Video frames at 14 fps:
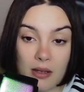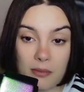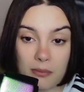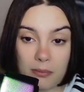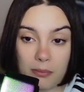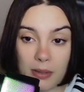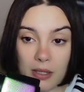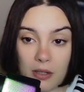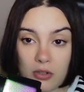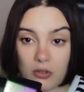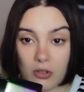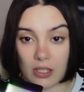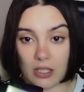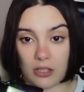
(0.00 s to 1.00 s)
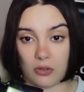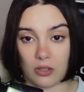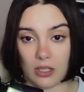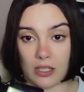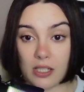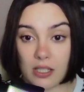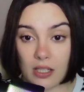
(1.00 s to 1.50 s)
Pero es lo que yo
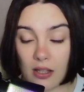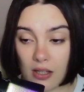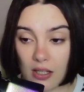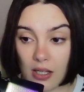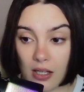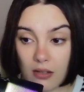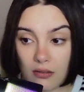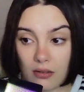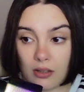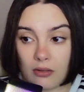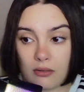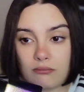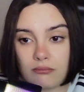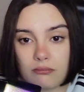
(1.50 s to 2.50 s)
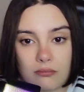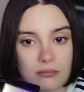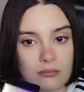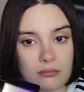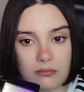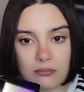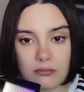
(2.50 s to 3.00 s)
les decía.
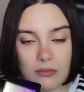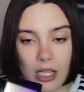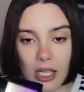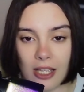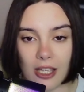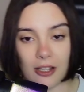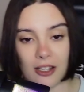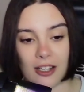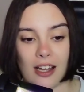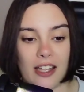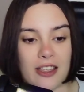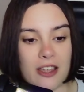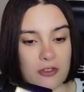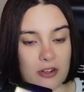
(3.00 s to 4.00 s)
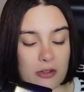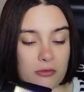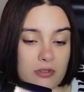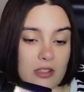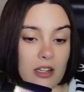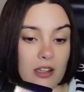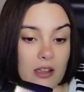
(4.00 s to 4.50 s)
Mm, ella, a ella no le
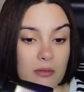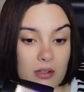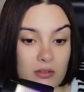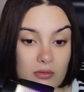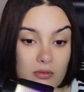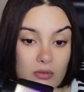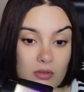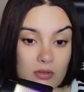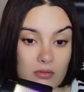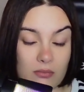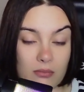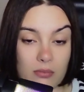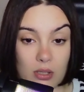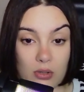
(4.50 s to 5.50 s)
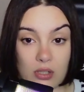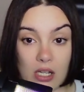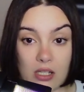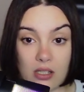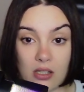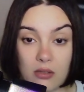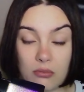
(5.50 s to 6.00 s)
gustaría vernos, vernos
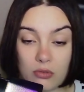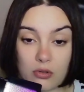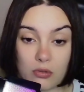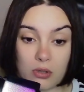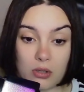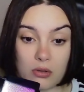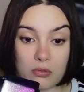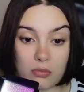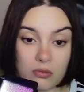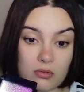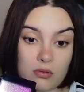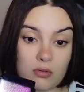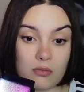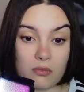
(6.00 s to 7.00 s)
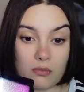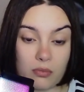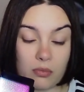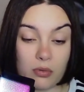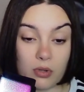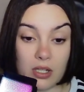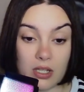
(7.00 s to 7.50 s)
así, mucho menos por,
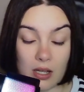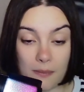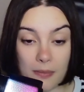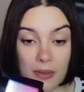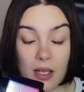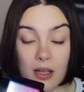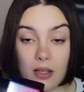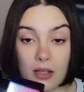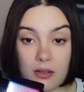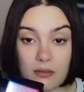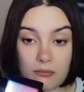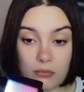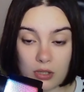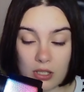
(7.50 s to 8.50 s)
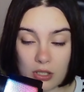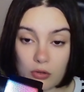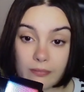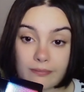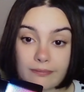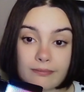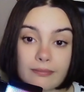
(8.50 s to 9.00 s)
ella. Pues eso.
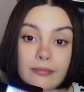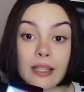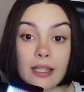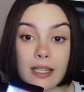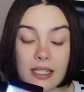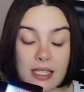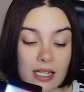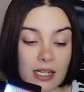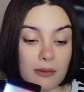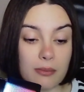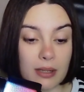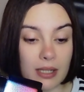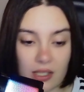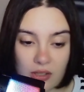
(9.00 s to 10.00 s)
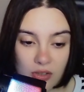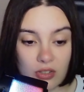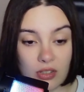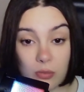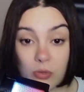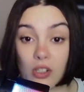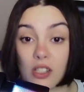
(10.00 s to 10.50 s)
Esa es la explicación
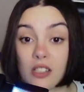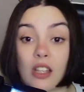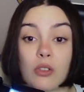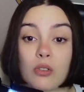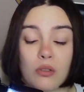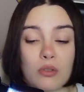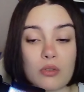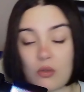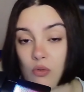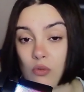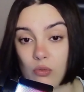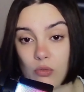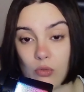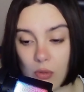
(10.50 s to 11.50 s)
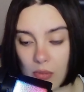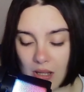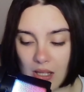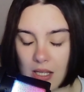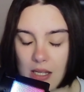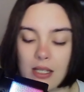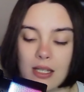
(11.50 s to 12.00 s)
de por qué he estado nueve
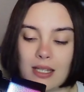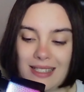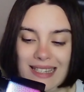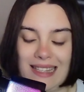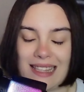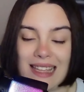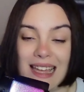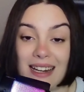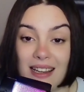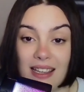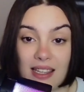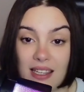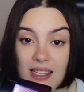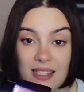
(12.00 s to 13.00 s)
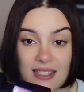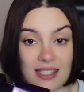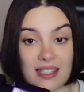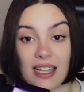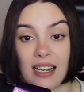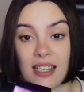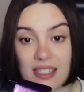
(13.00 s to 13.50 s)
días sin dar eh,
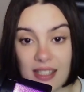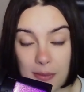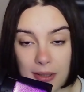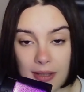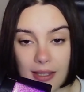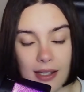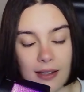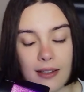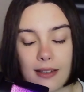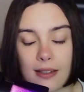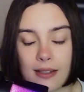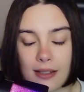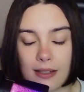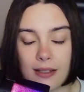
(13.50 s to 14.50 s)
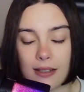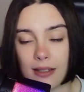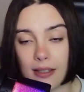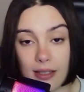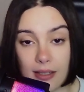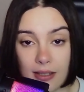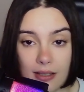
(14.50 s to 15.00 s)
señales de vida
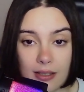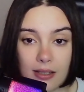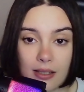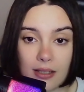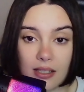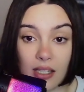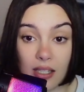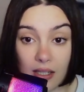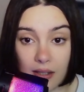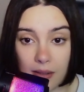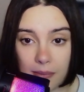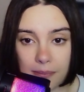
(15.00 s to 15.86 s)
ni, ni nada.